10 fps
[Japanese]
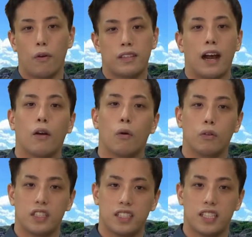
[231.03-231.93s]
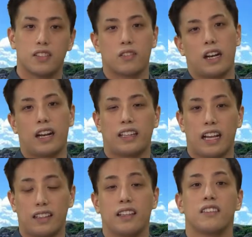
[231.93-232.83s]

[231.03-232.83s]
参考にして作られたんで